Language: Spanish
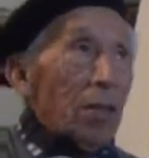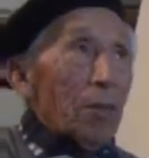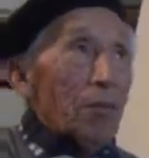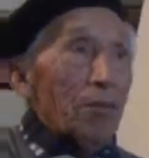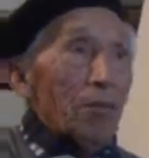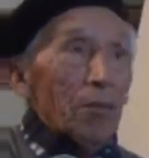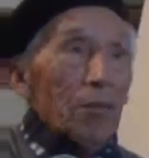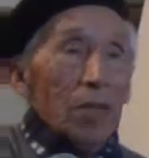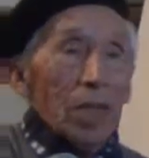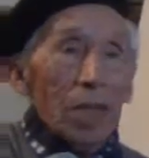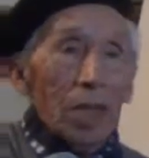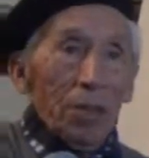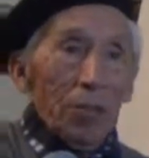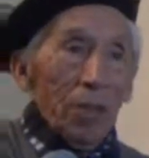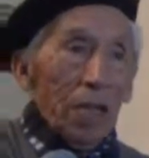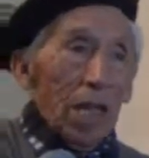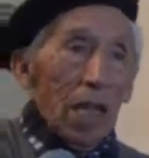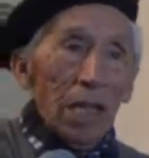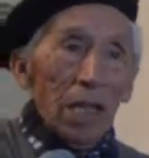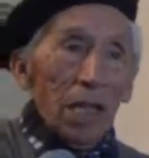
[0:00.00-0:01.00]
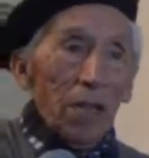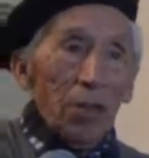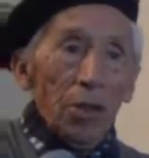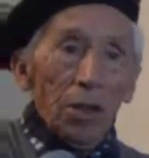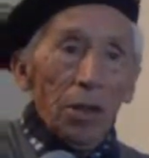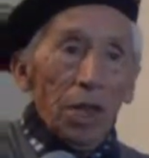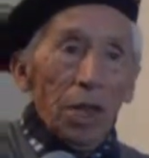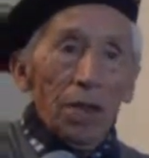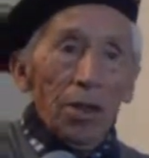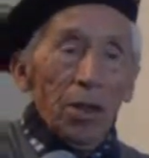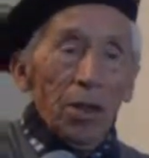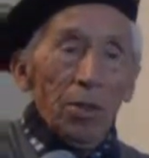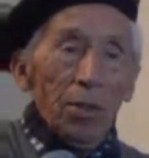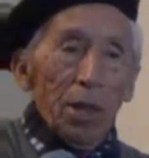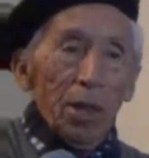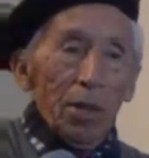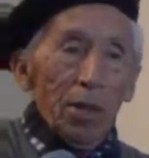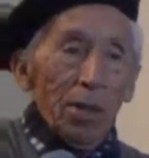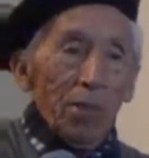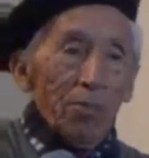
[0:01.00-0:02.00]
Mi casa no se cayó,
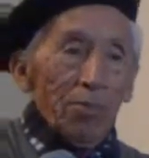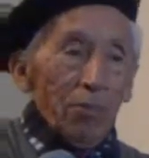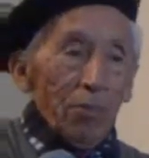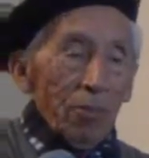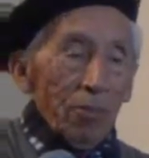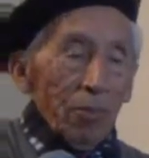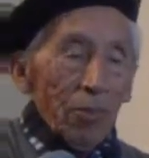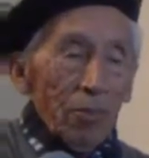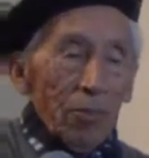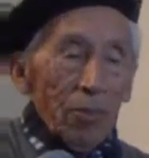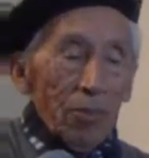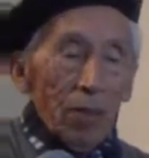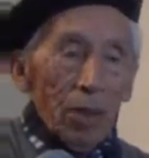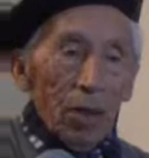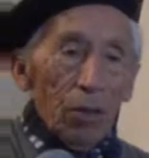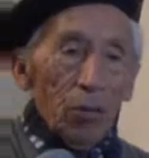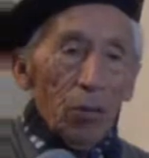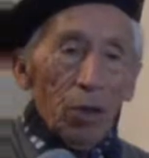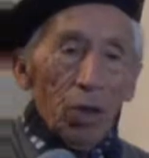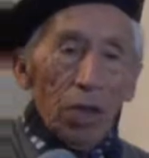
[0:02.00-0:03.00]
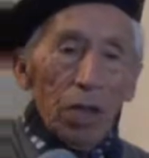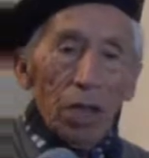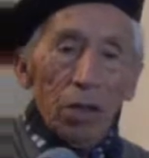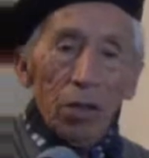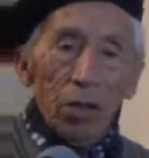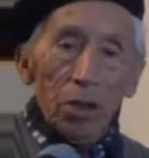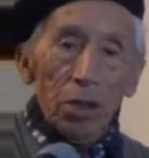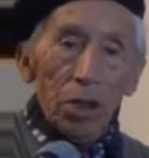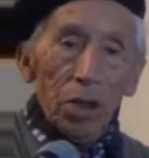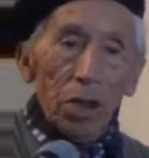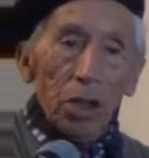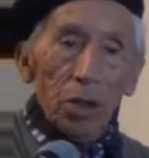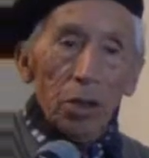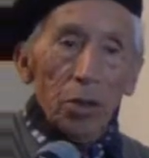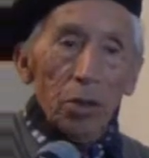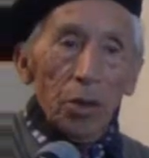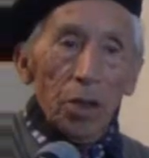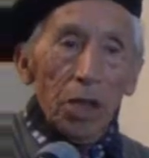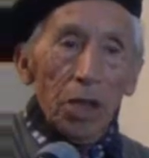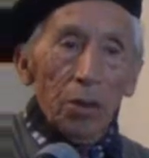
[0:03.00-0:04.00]
pero muchas cosas se
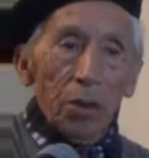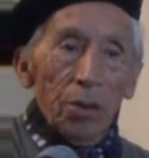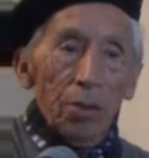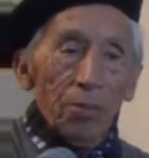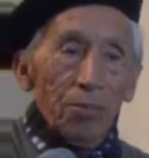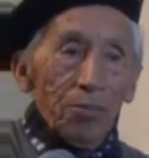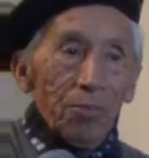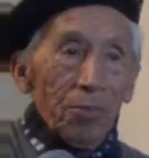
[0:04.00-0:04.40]
destruyeron.